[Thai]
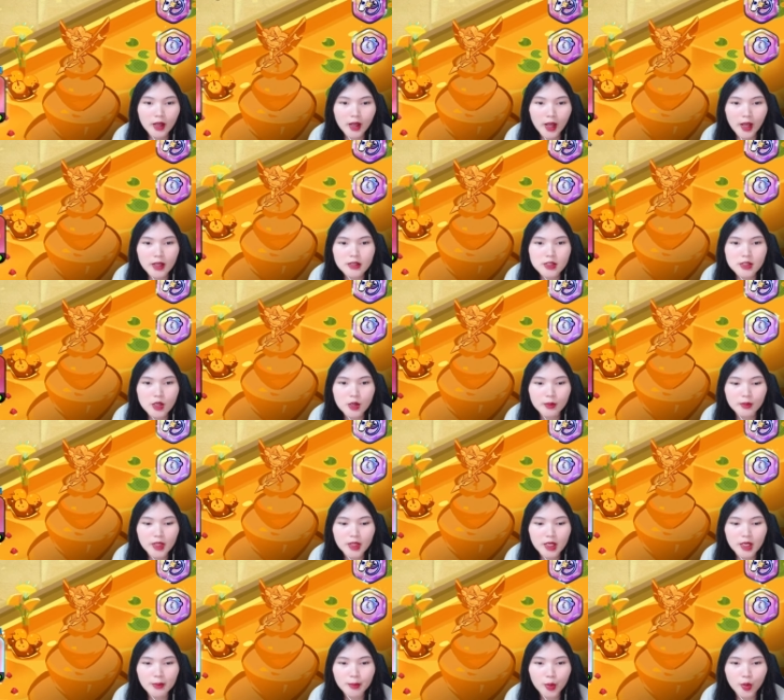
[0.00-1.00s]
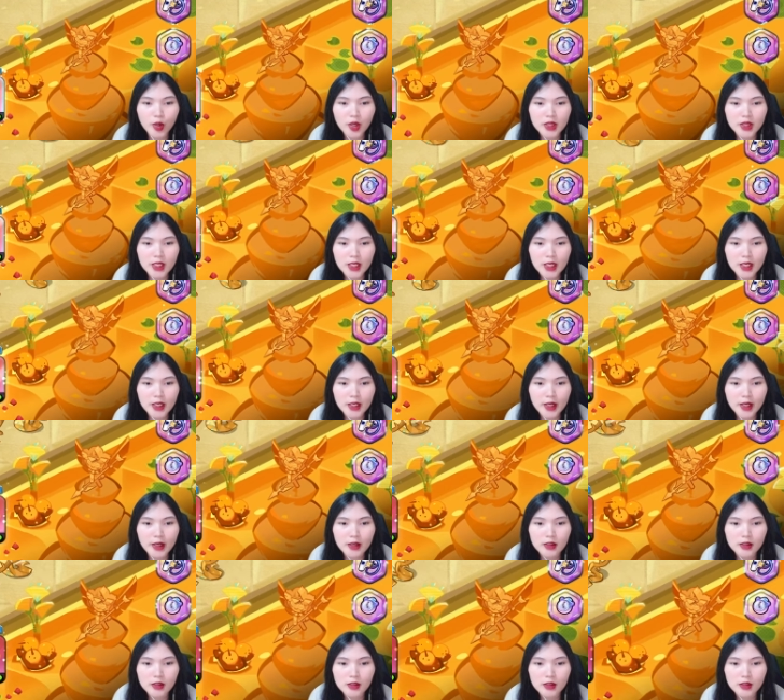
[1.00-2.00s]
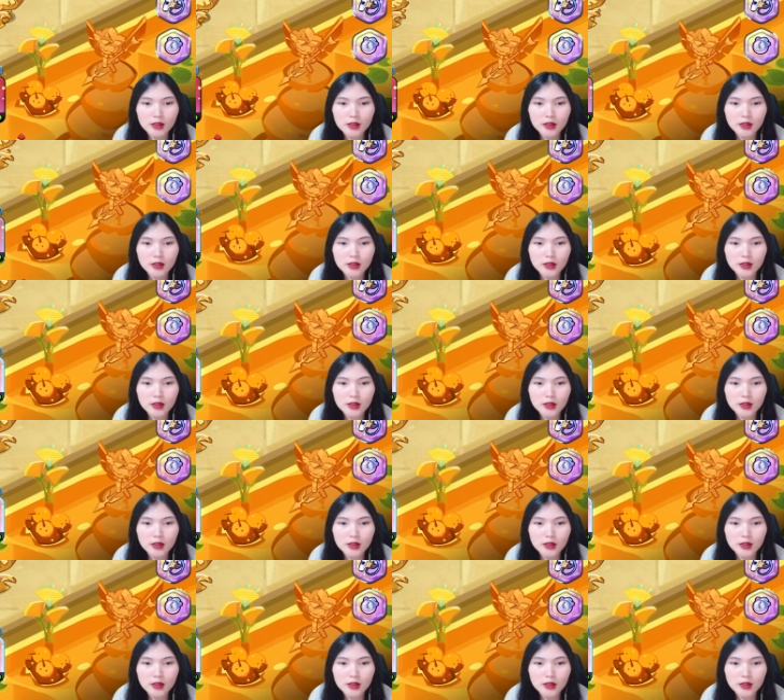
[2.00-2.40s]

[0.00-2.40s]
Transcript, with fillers: การโจมตีปกติเนี่ยคือ